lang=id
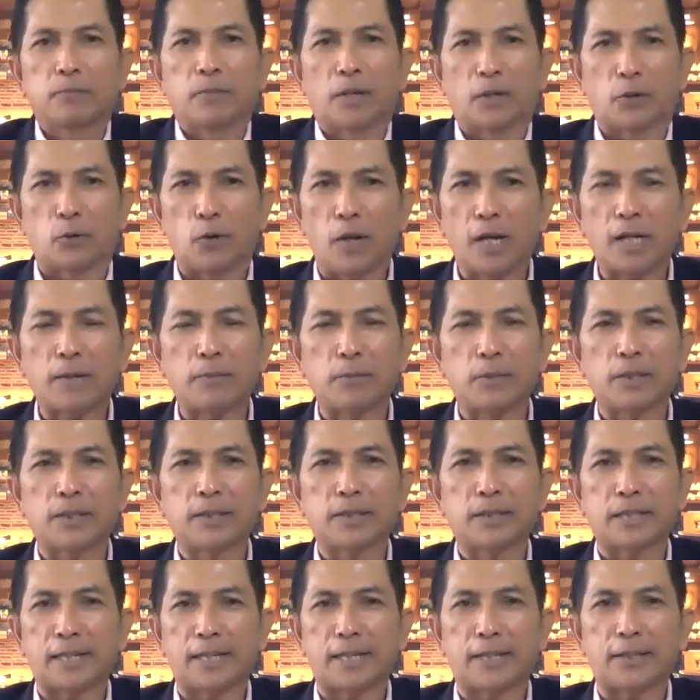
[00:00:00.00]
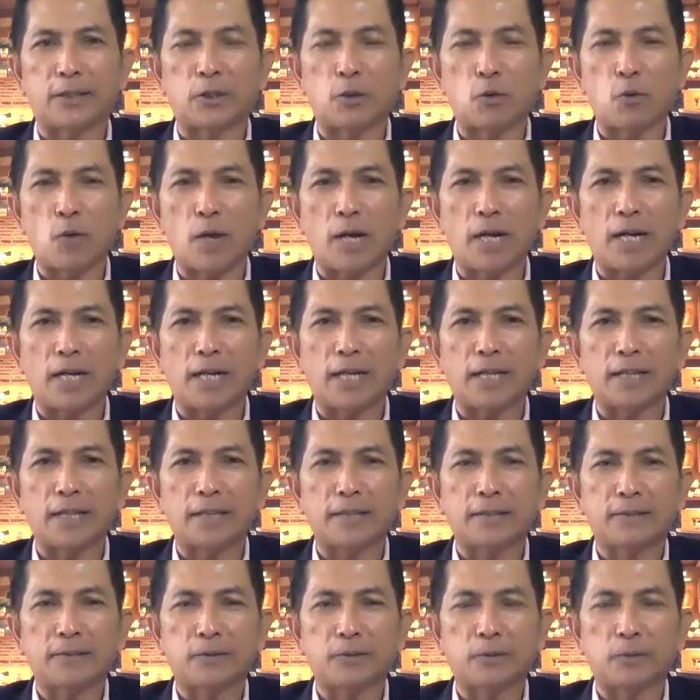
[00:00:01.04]
Barulah Kementerian
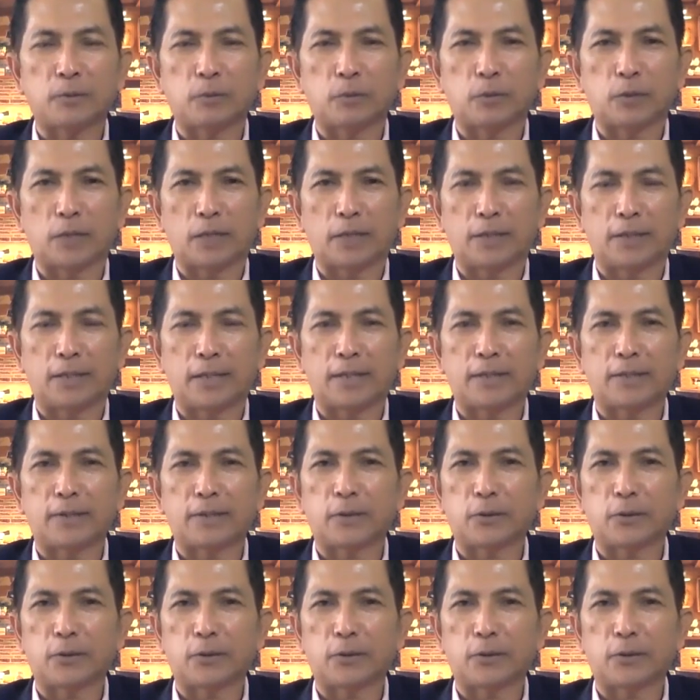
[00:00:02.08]
Keuangan kemudian dan